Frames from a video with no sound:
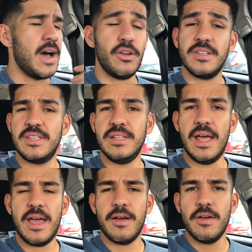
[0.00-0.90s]
a nossa
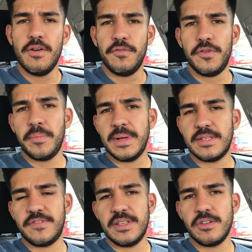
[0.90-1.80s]
ideia foi para
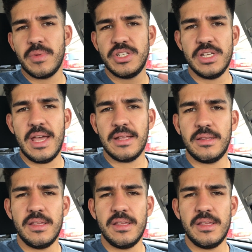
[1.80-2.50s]
fazer uma dieta